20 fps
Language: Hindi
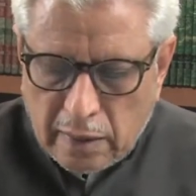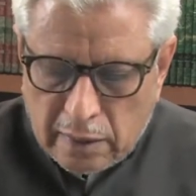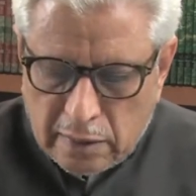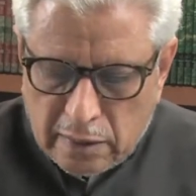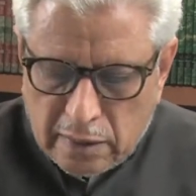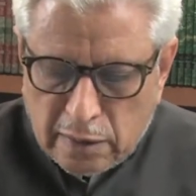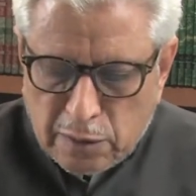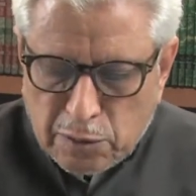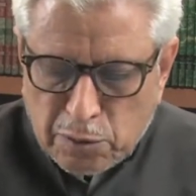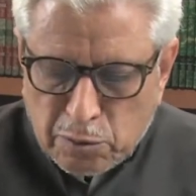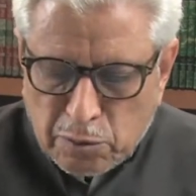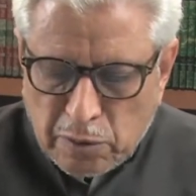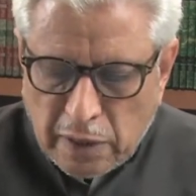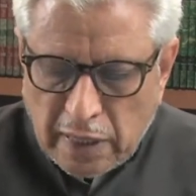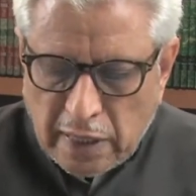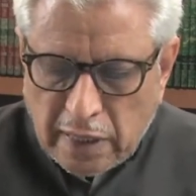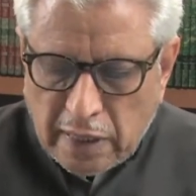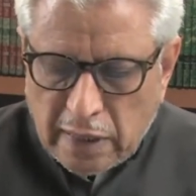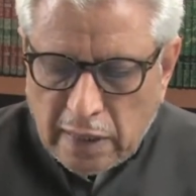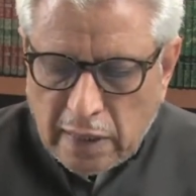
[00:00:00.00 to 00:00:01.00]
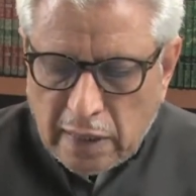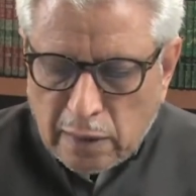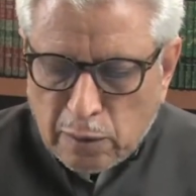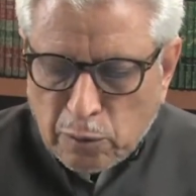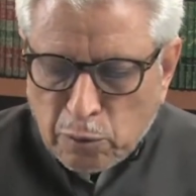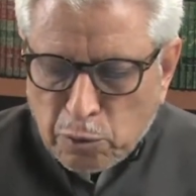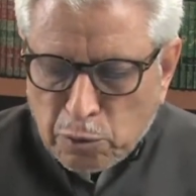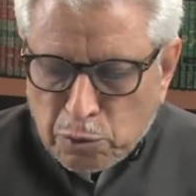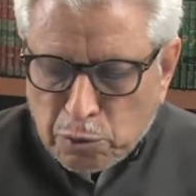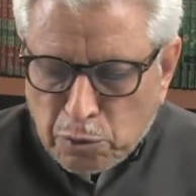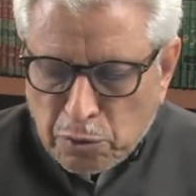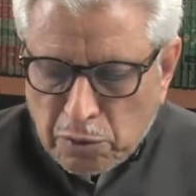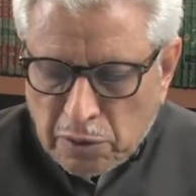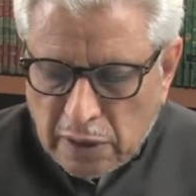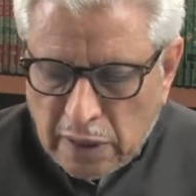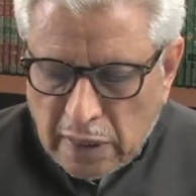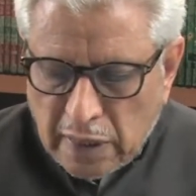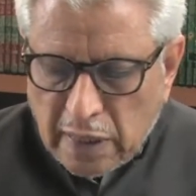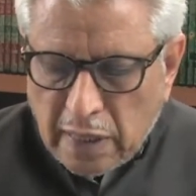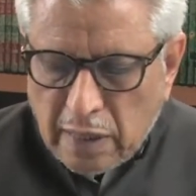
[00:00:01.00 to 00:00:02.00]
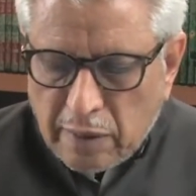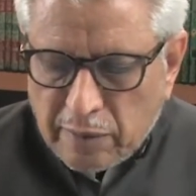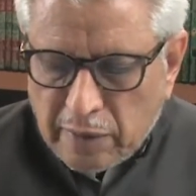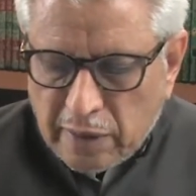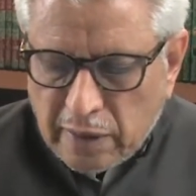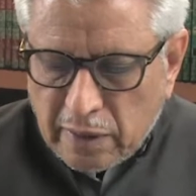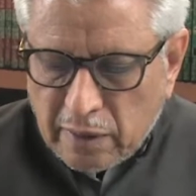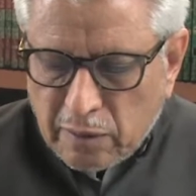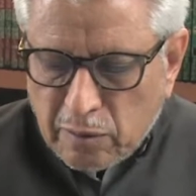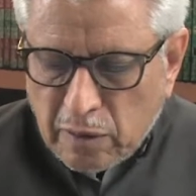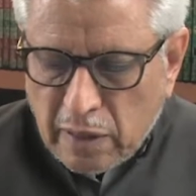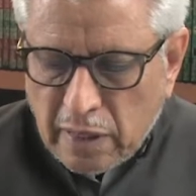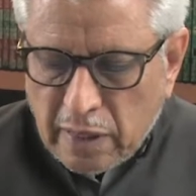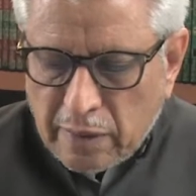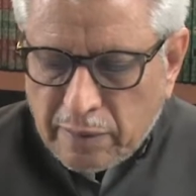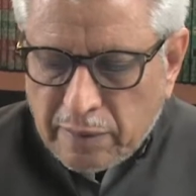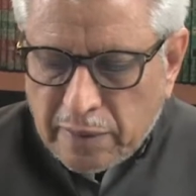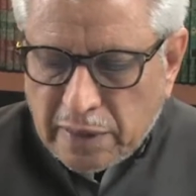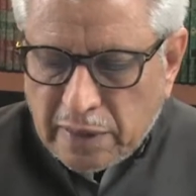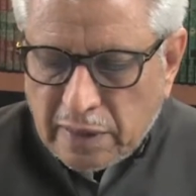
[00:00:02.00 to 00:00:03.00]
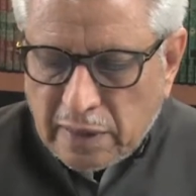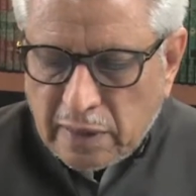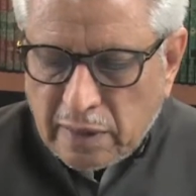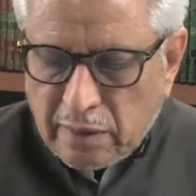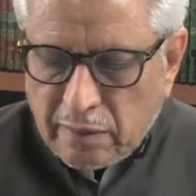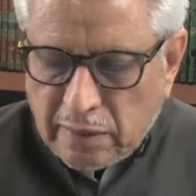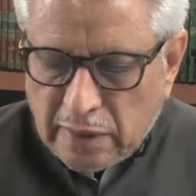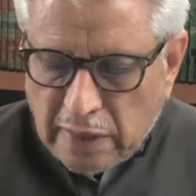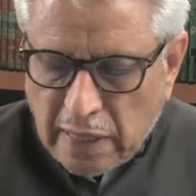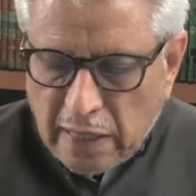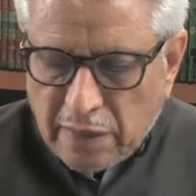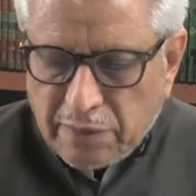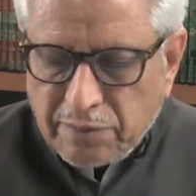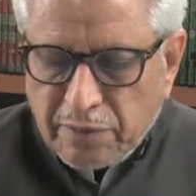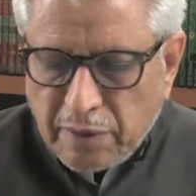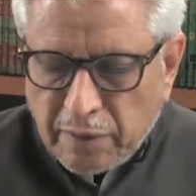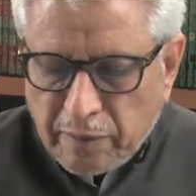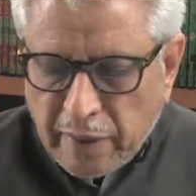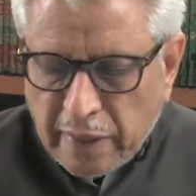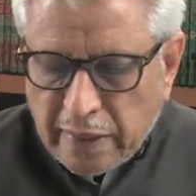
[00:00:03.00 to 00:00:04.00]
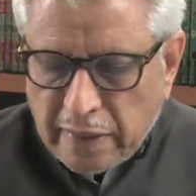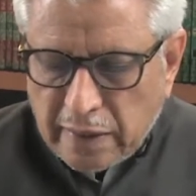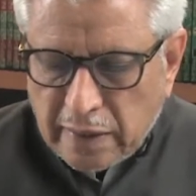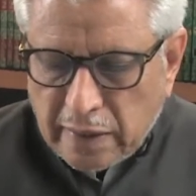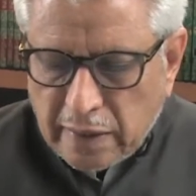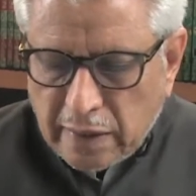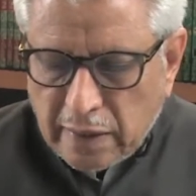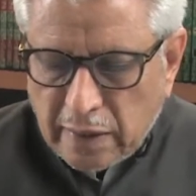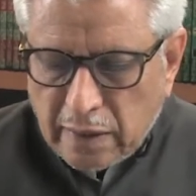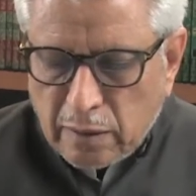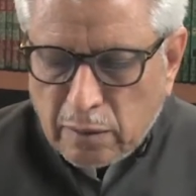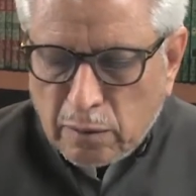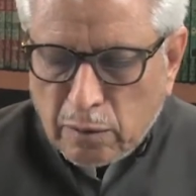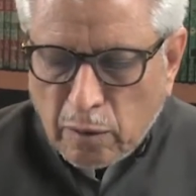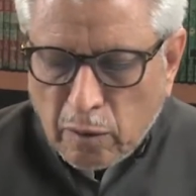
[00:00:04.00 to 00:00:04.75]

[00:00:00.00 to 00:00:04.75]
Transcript: इसी सूरा की आयत 213 में कुरान मजीद ने वजाहत फरमाई है कि